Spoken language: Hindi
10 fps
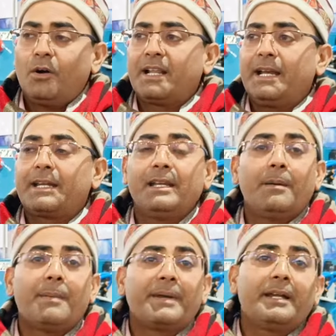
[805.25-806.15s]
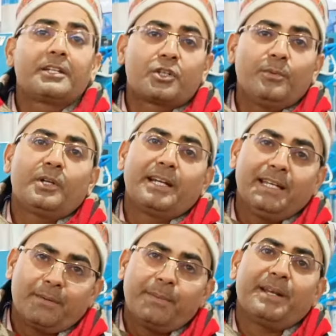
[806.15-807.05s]
और डायरेक्टली हम अपने डिस्ट्रीब्यूटर
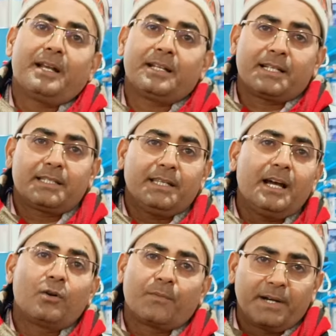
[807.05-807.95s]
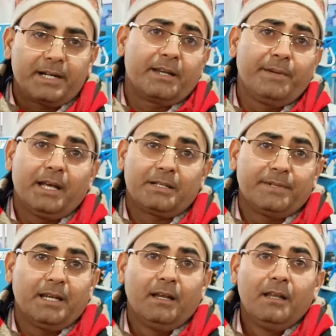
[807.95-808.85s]
डीलर भी बनाना चाहते हैं आउट ऑफ कंट्री भी एज
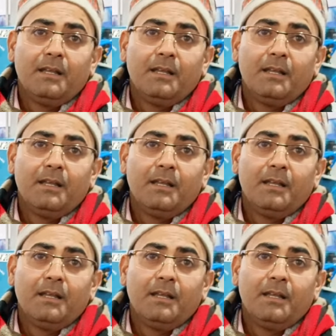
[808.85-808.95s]
वेल